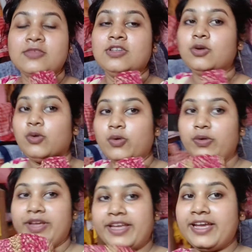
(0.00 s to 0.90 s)
তো
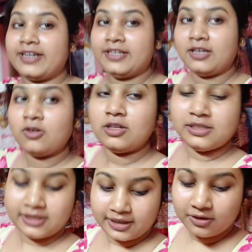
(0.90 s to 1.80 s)
এই একটা
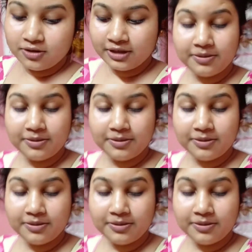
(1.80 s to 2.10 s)
হয়েছে এগুলো কি